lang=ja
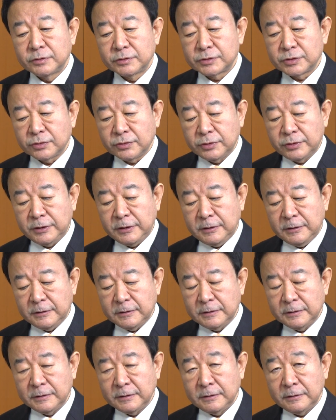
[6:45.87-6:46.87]
そこ
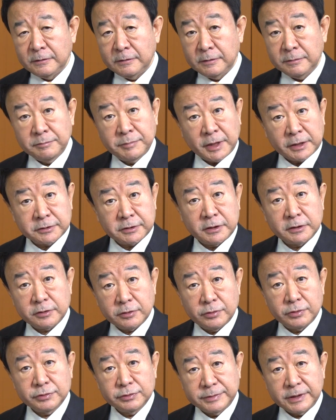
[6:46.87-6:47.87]
に爆撃
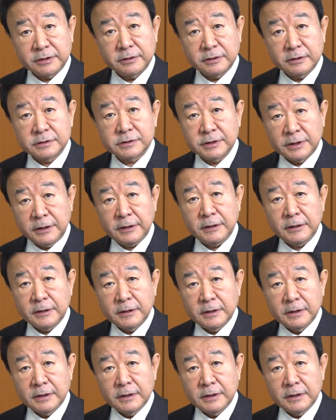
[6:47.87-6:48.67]
を含めてですね